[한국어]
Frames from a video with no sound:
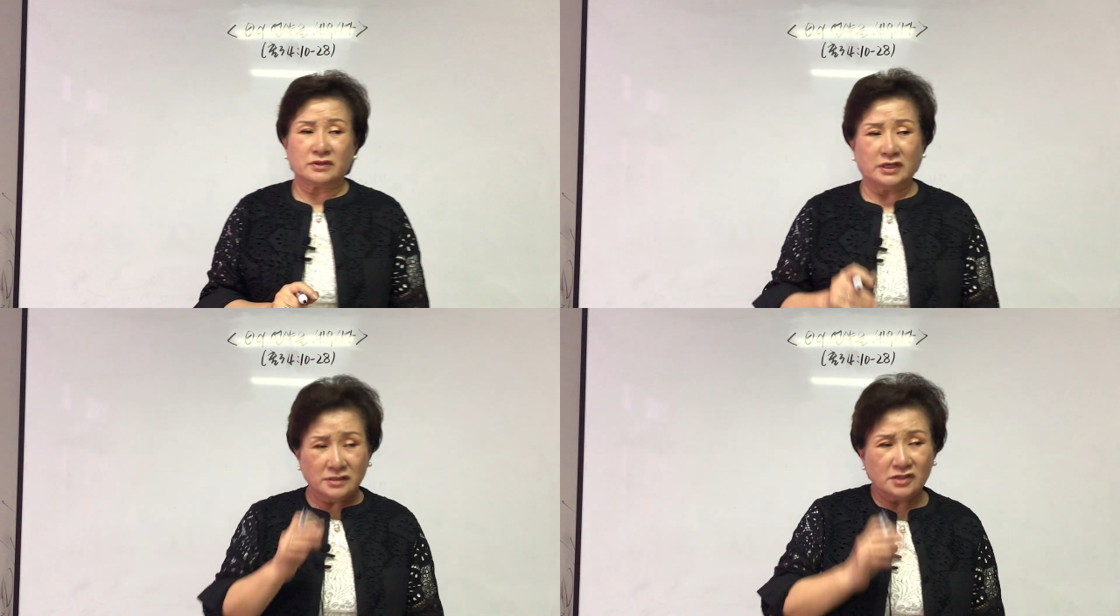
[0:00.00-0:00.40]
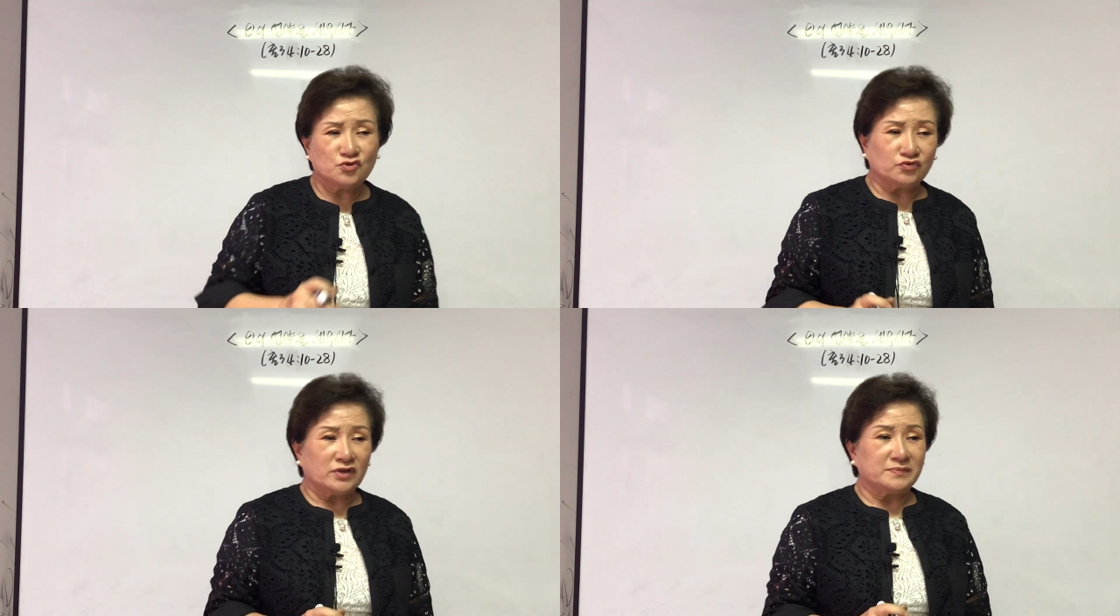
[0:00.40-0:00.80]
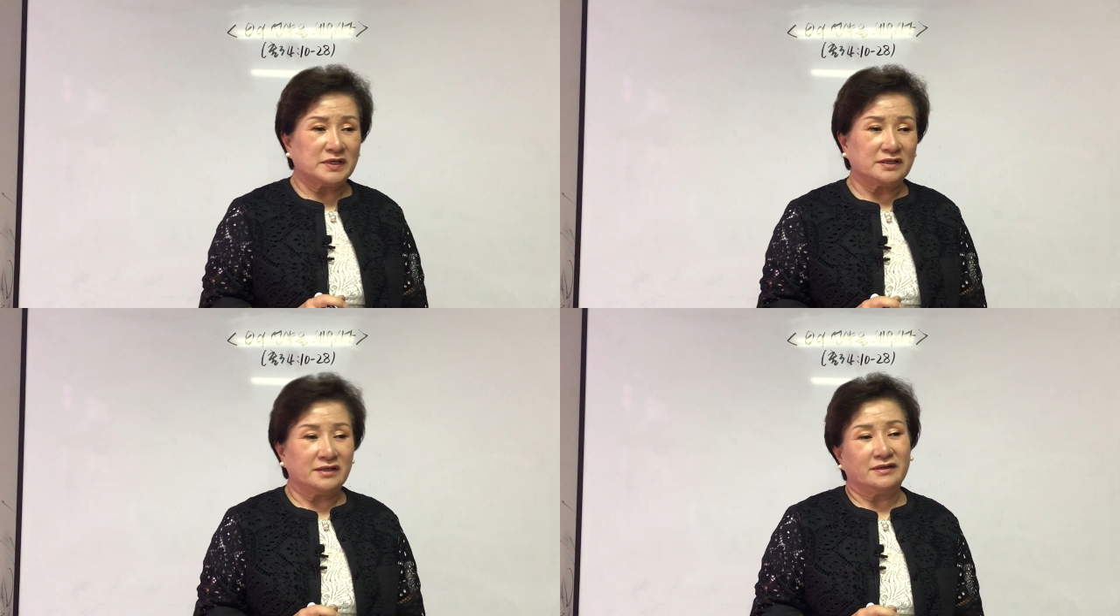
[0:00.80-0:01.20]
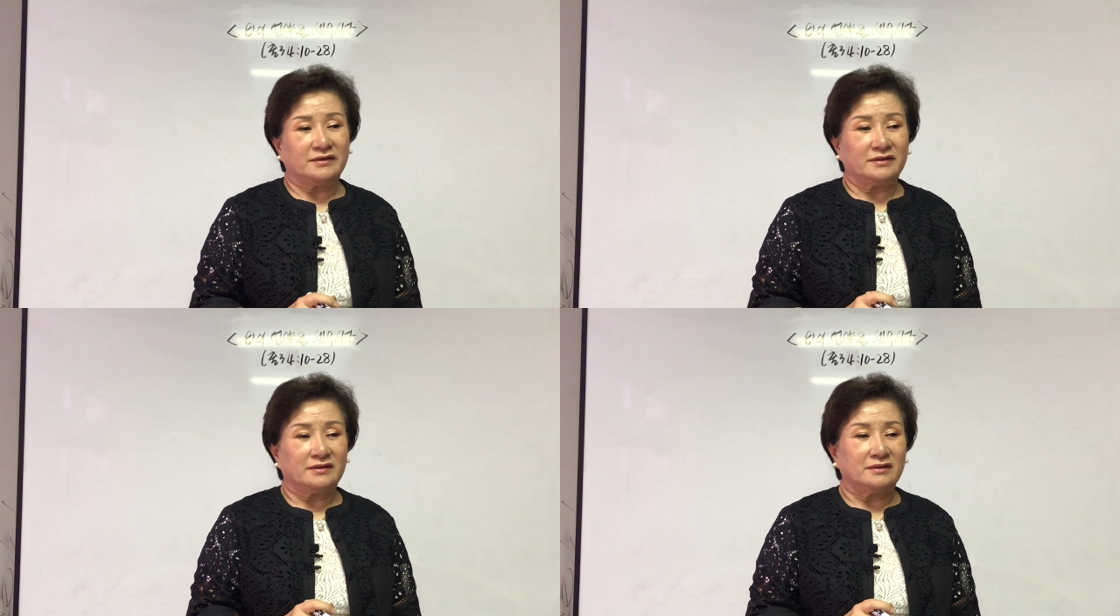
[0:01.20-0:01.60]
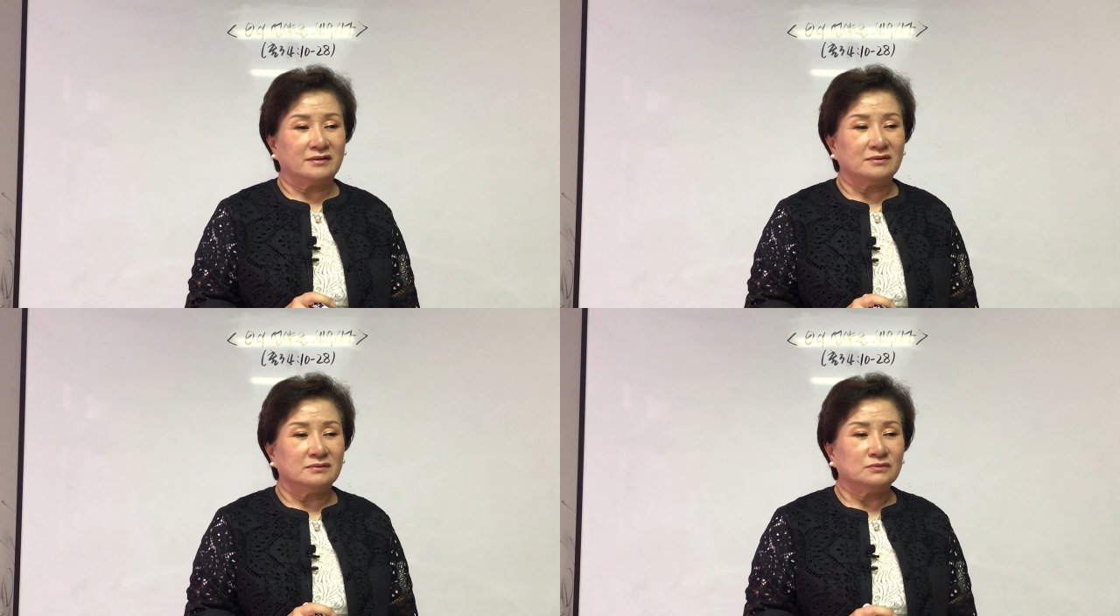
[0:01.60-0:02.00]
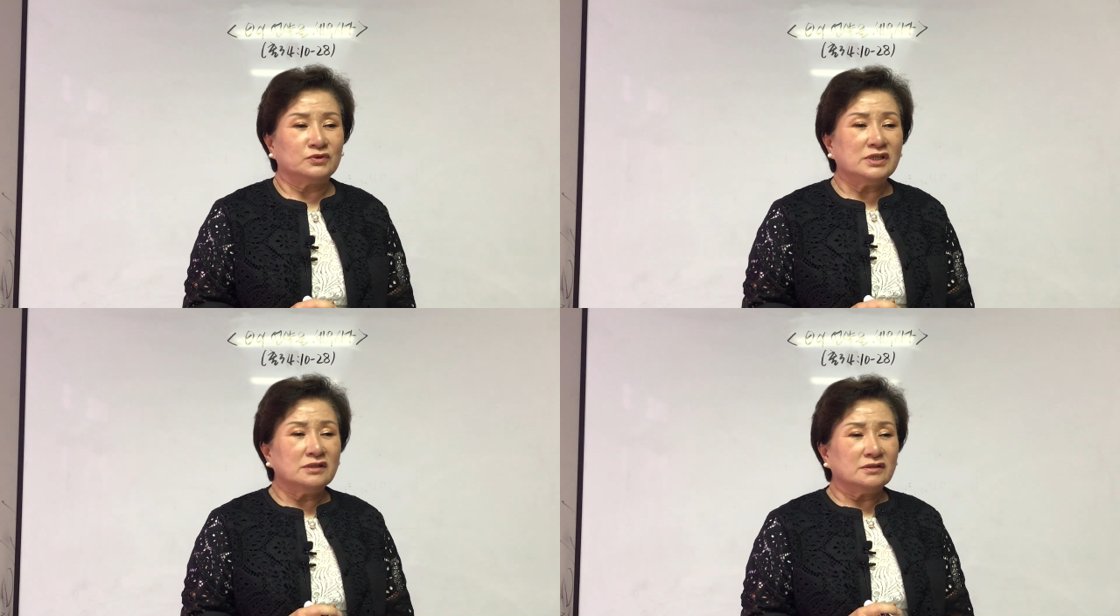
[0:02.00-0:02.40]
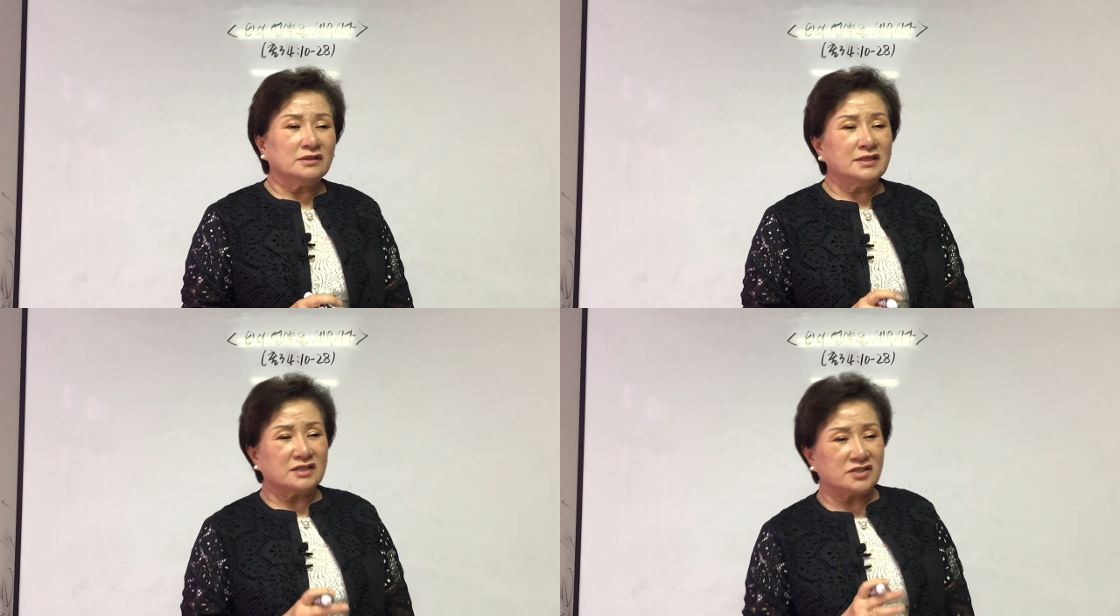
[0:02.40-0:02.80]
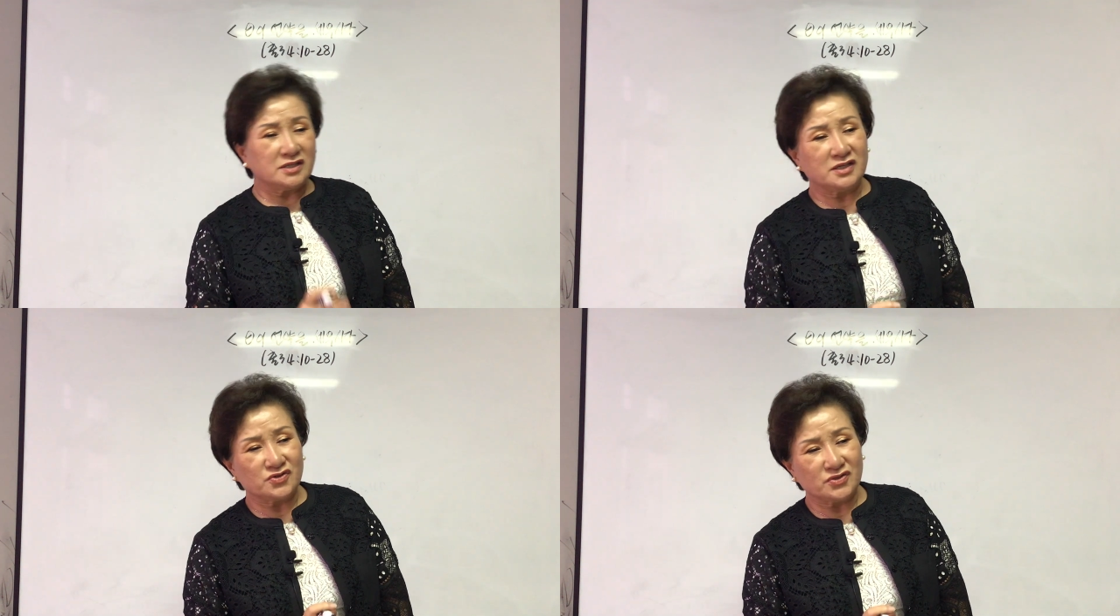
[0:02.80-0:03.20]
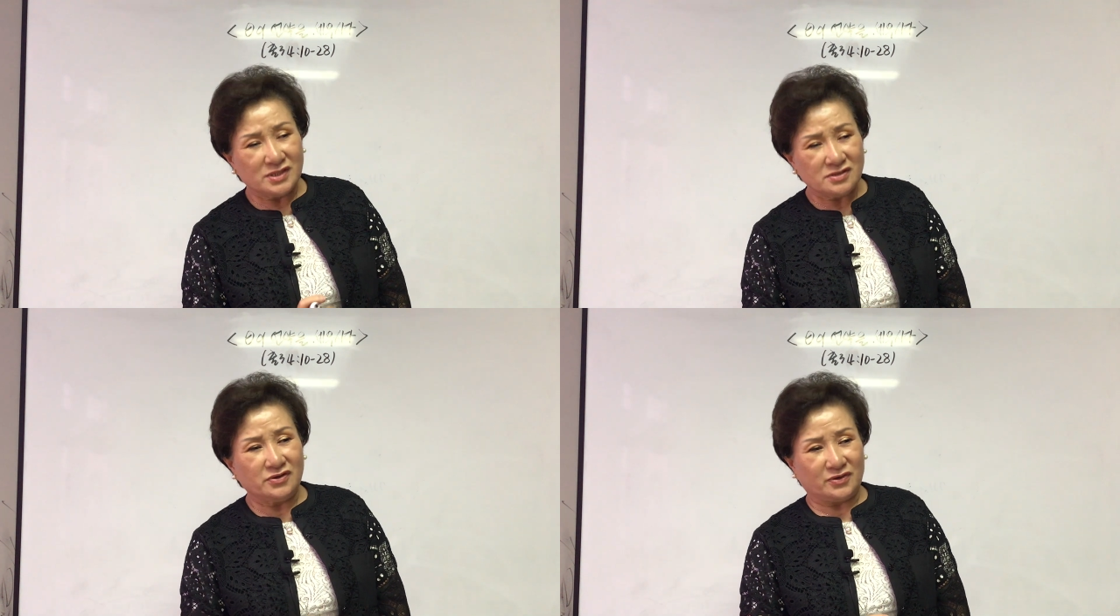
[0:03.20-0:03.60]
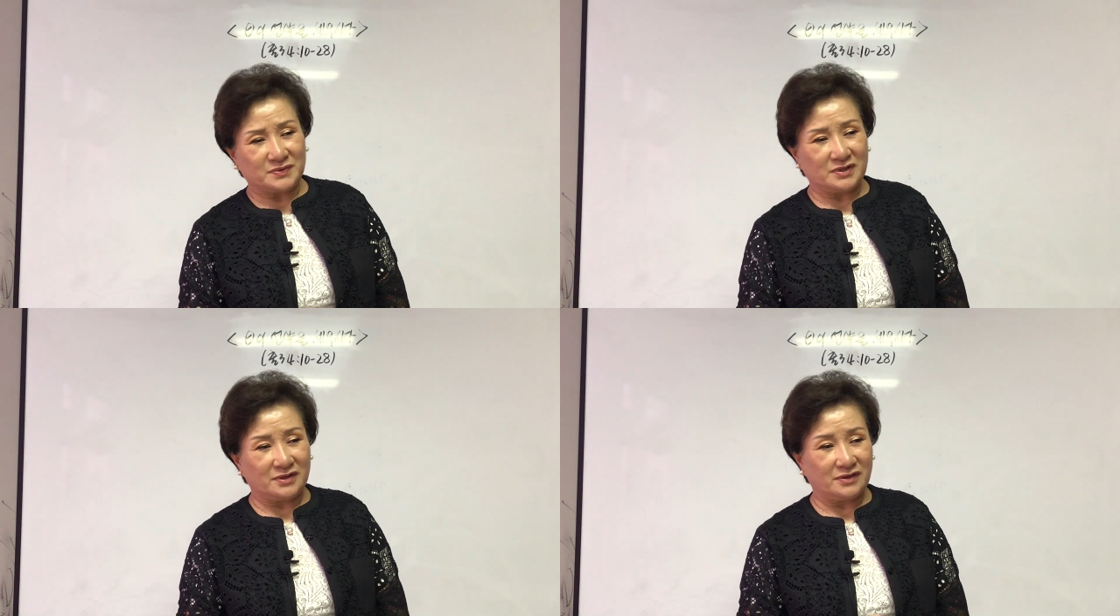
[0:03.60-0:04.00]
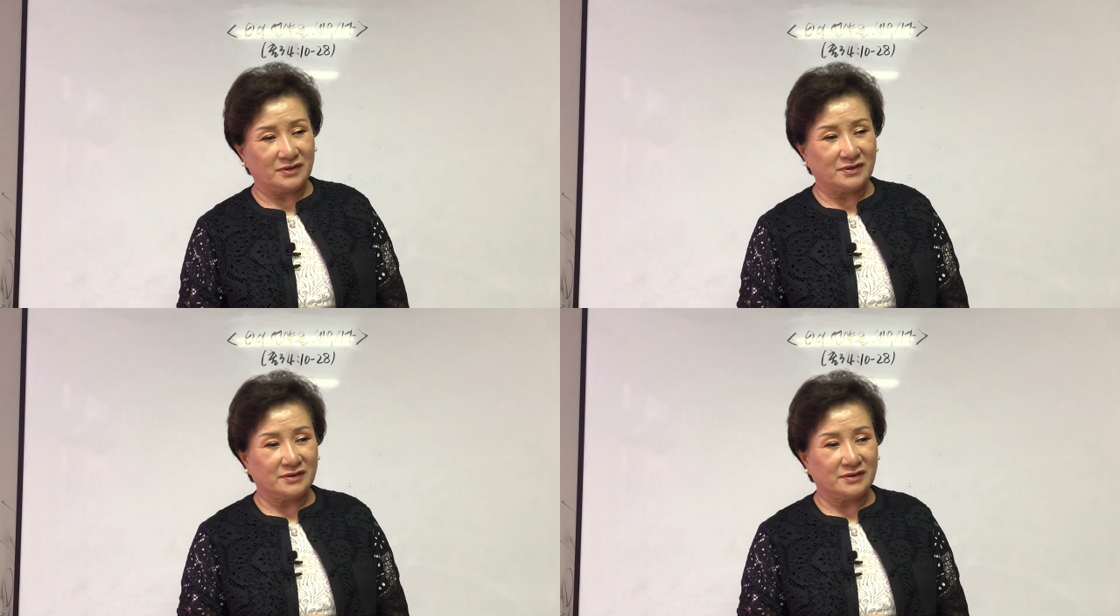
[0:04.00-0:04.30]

굉장히 중요한 말이에요. 우리는 언약 지킬 수 있어요, 없어요?